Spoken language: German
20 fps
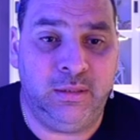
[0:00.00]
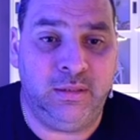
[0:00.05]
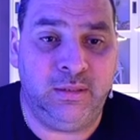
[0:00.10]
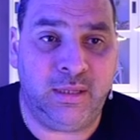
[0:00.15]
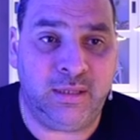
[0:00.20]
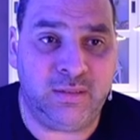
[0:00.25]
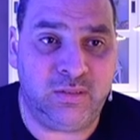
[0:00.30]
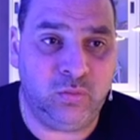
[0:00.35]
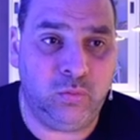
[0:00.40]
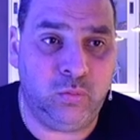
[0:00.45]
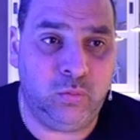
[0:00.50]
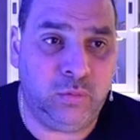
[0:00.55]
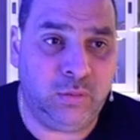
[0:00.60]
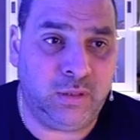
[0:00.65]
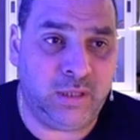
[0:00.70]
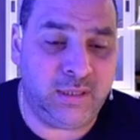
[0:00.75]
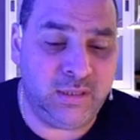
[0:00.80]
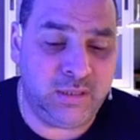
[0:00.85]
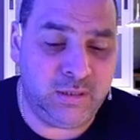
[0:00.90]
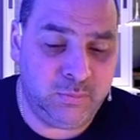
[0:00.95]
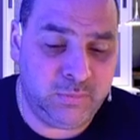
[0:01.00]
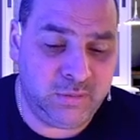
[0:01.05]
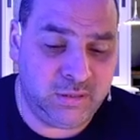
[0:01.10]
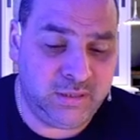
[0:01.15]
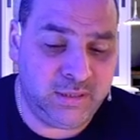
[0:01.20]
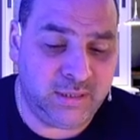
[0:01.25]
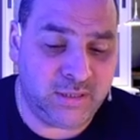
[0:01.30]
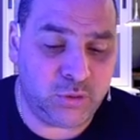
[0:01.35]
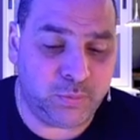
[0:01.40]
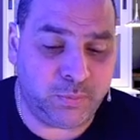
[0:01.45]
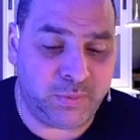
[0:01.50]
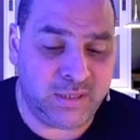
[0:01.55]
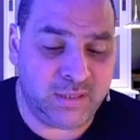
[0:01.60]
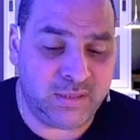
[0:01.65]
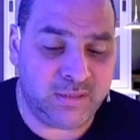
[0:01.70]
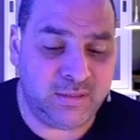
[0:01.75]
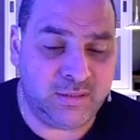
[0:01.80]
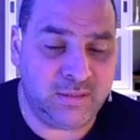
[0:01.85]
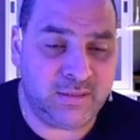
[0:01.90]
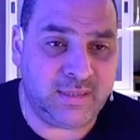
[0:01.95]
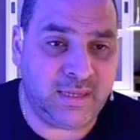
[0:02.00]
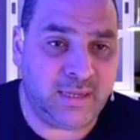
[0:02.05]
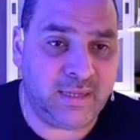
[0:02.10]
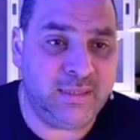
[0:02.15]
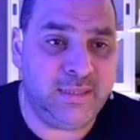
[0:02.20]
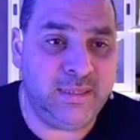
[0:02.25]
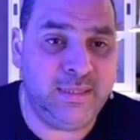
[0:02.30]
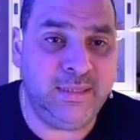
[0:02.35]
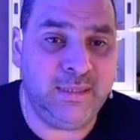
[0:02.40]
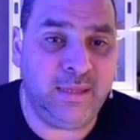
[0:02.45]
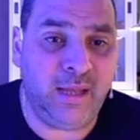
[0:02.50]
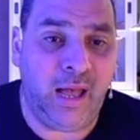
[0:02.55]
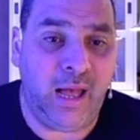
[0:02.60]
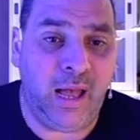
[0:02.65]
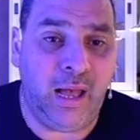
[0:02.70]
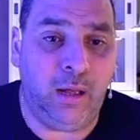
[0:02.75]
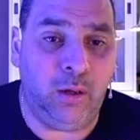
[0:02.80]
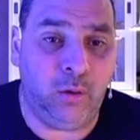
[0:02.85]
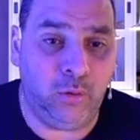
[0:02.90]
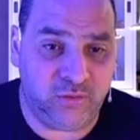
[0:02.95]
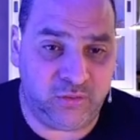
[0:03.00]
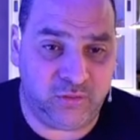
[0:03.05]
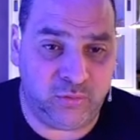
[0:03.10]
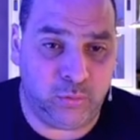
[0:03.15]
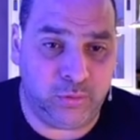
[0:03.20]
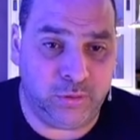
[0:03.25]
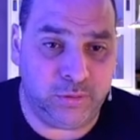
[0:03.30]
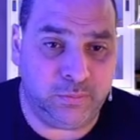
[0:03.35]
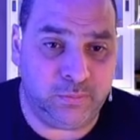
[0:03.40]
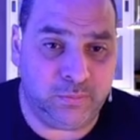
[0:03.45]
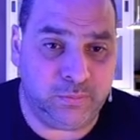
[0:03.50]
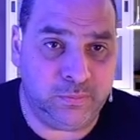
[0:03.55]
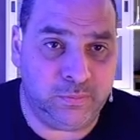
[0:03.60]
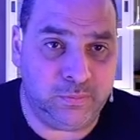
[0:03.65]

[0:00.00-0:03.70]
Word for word: Dazu kann ich mir die entsprechenden Sachen hier aussuchen.